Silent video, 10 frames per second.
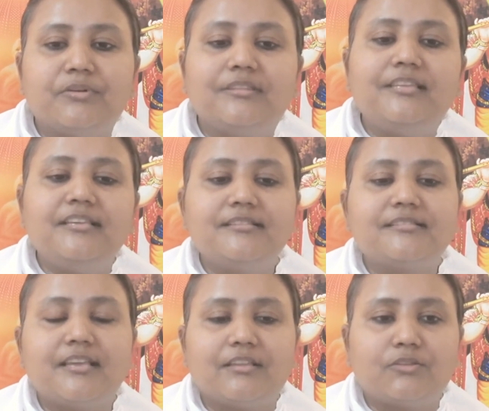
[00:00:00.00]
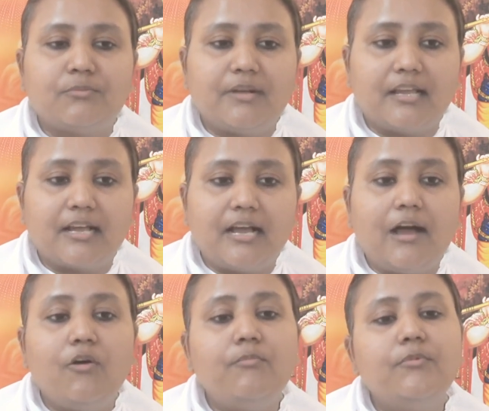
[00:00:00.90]
बुद्धि से तुम
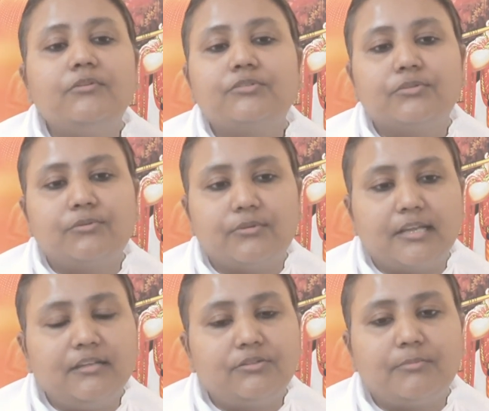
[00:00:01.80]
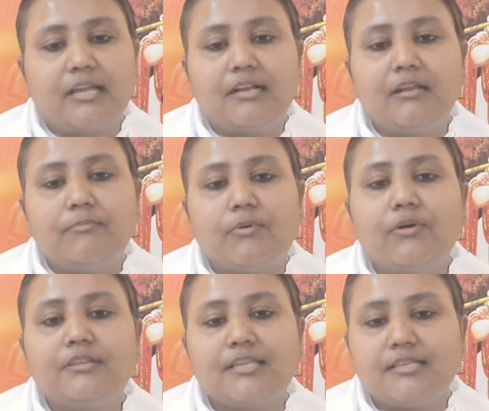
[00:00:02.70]
लगाव मुक्त तो होना तुम्हारे लिए
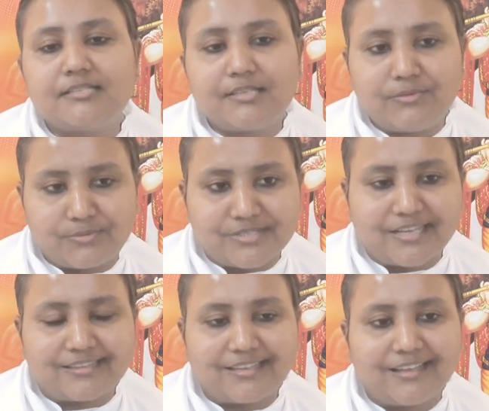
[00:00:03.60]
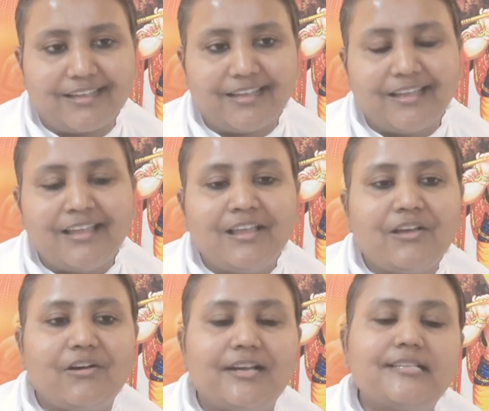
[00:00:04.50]
बहुत ईजी हो जाता है
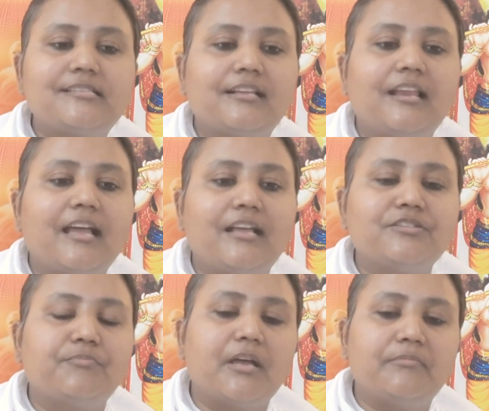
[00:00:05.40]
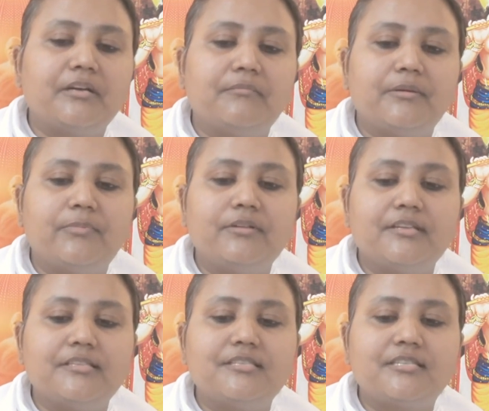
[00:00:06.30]
और इसीलिए आज बाबा हमें बहुत
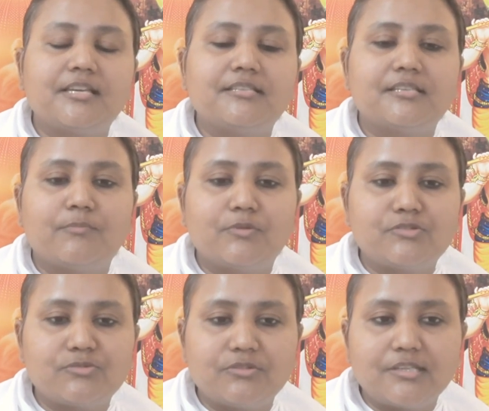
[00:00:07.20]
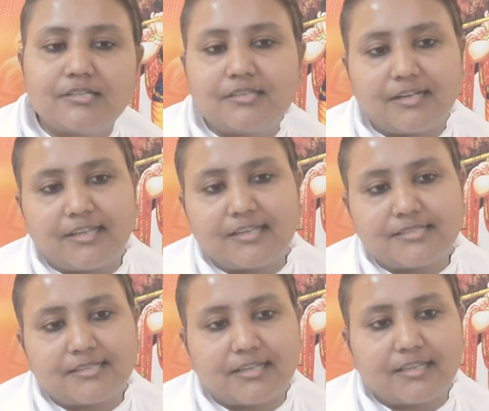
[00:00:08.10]
अच्छे से बहुत सुंदर तरीके
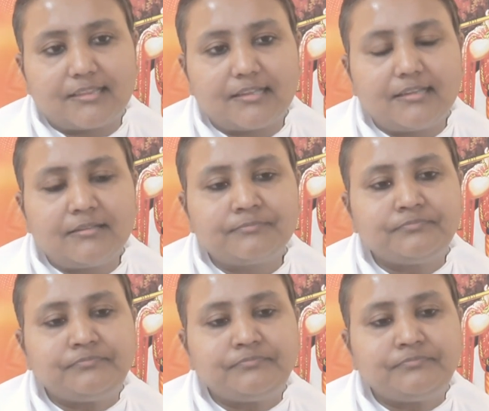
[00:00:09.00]
से कहते हैं